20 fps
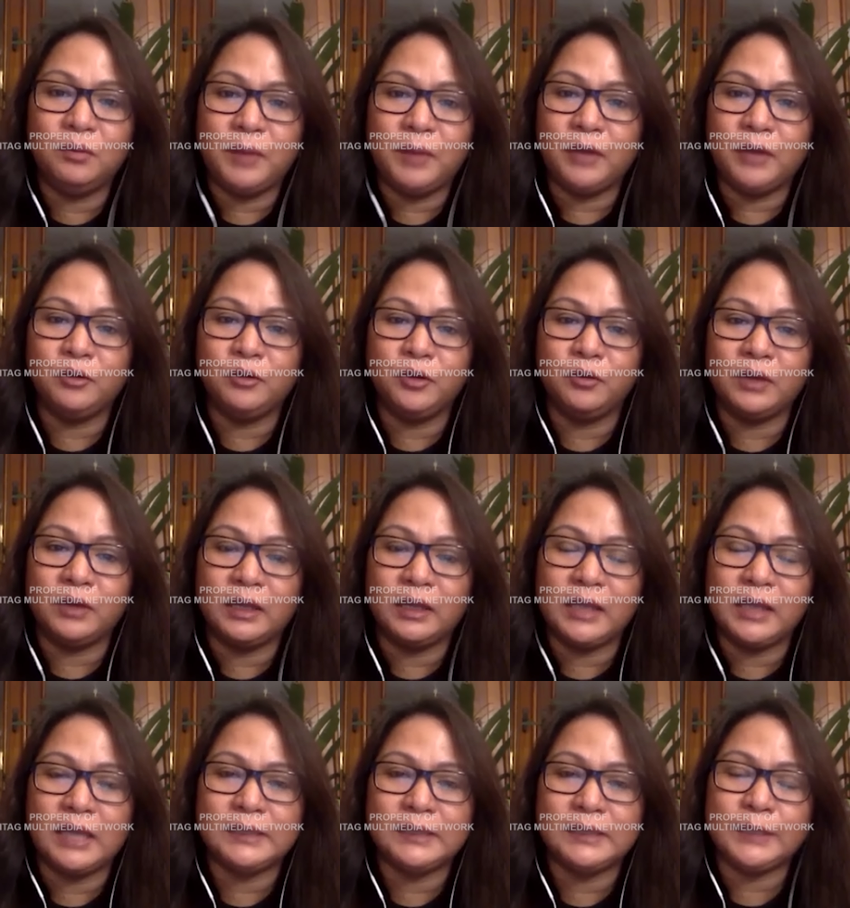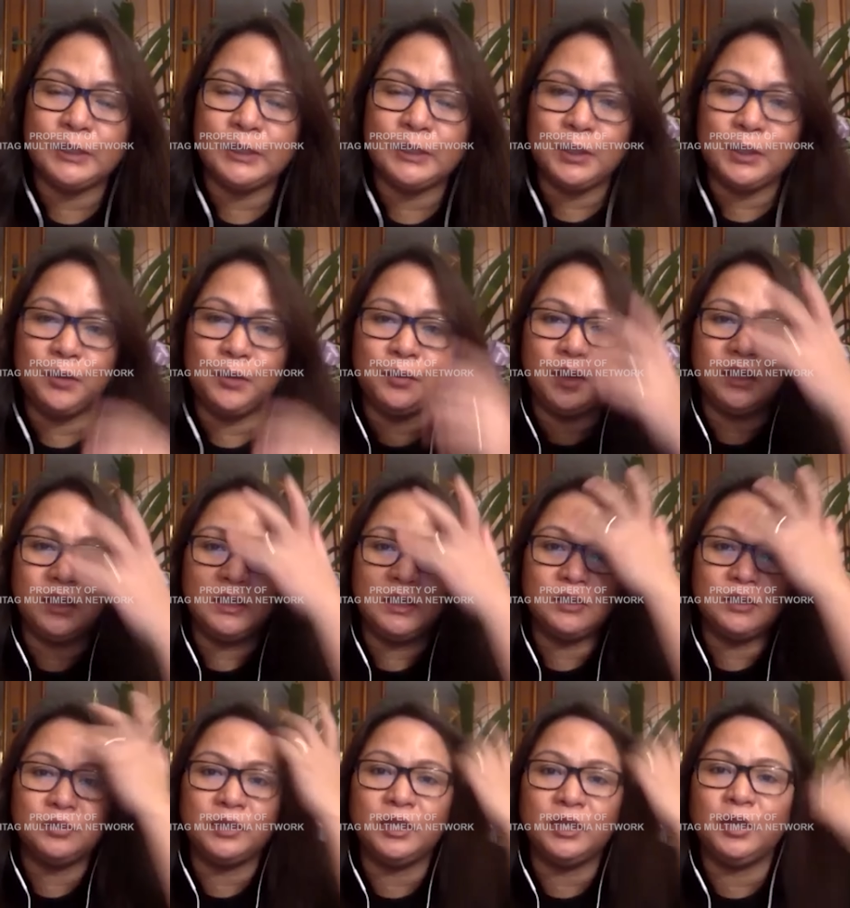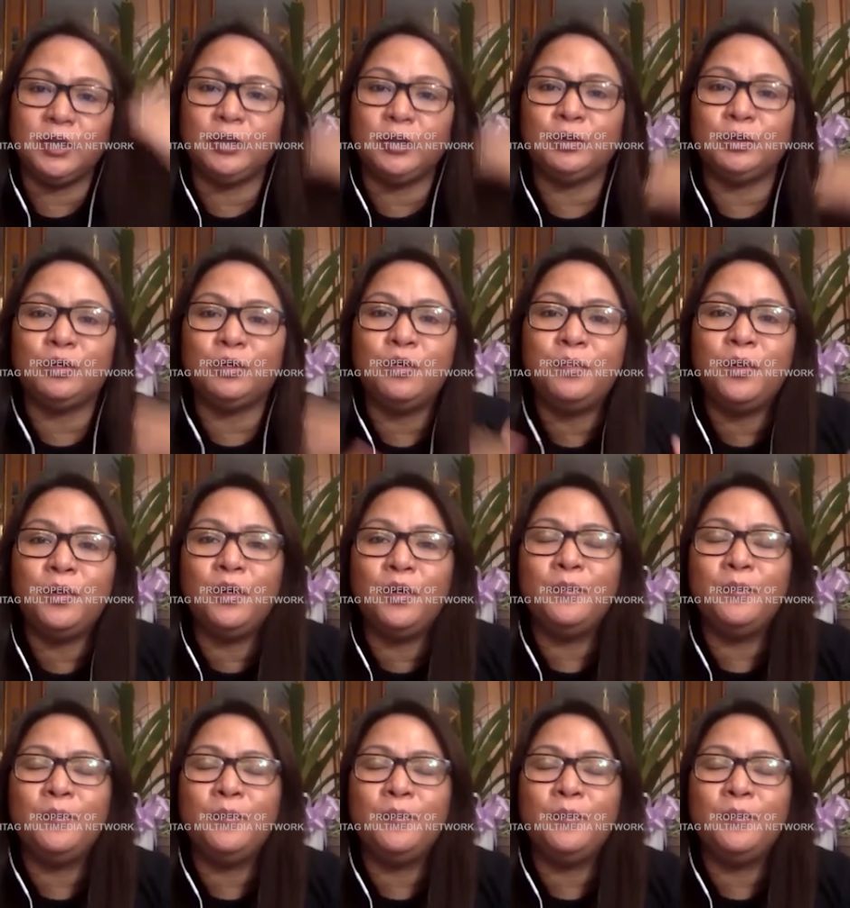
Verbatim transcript: Paano yung nangyari sa, sa UAE? So, kinuwento ko po